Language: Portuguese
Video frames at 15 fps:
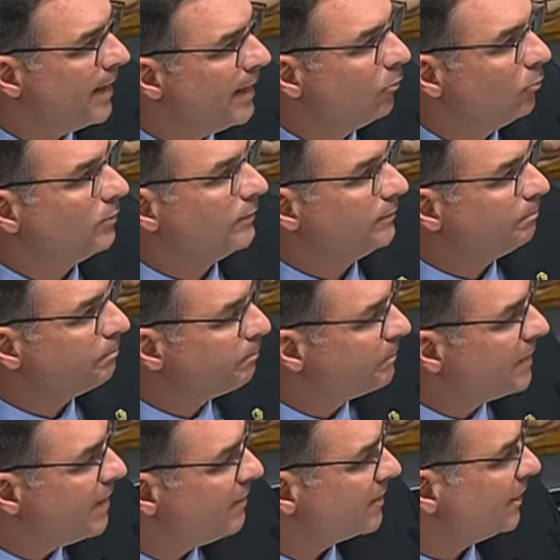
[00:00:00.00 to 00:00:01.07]
Quem não
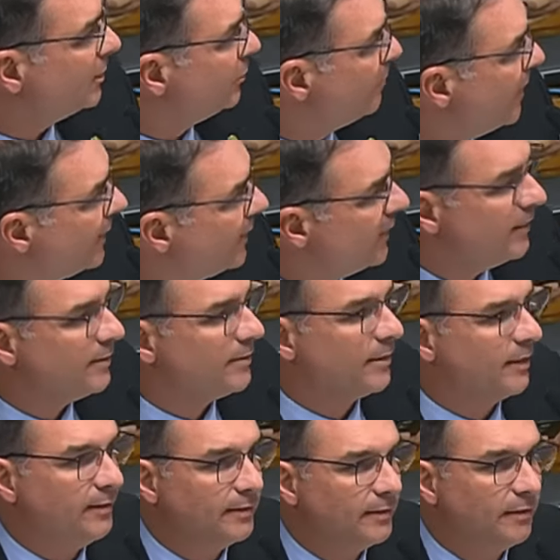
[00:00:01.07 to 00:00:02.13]
teve essa
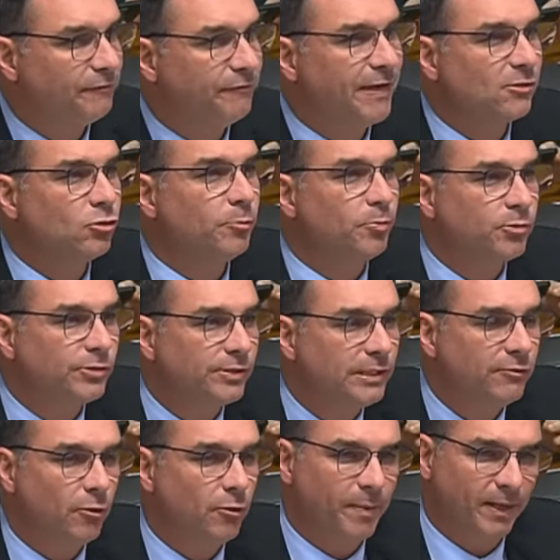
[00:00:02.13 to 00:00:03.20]
experiência ainda, faça o
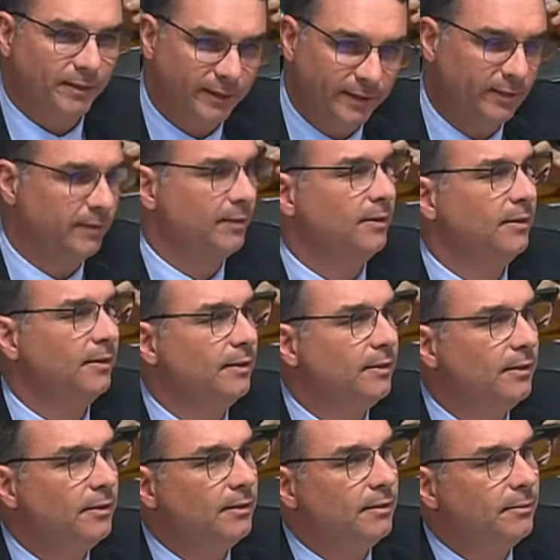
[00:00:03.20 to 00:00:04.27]
possível para ter,
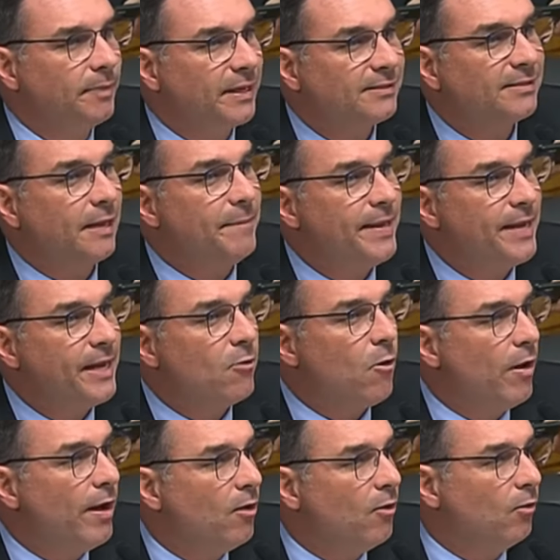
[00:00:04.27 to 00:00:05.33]
para saber
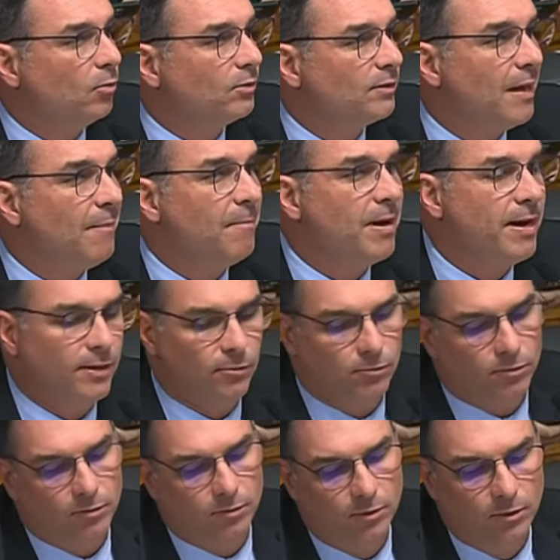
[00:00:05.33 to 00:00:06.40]
qual é o
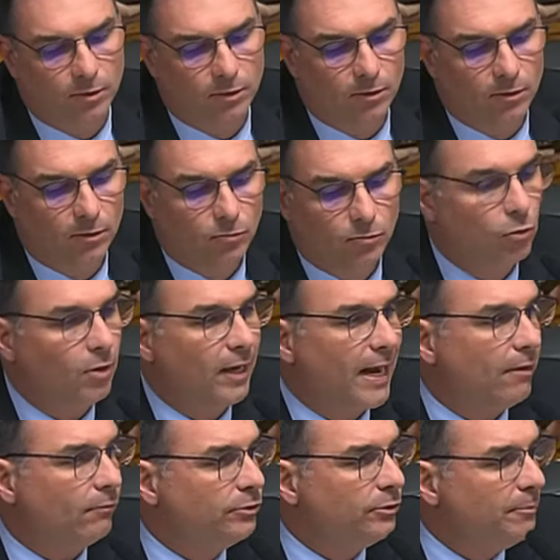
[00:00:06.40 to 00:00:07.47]
tamanho do
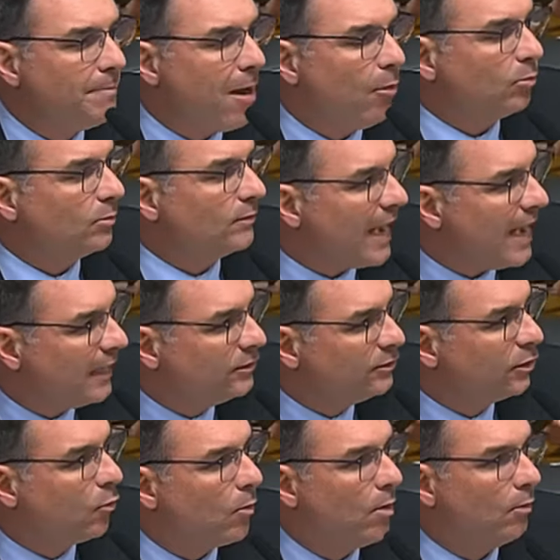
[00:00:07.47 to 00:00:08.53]
grau de
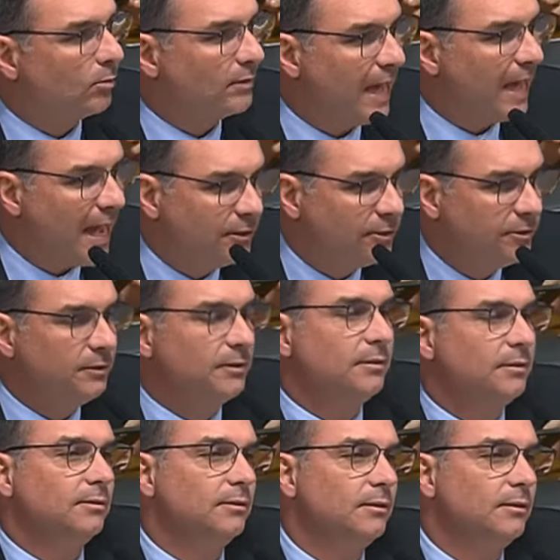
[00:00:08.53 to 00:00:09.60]
maldade e crueldade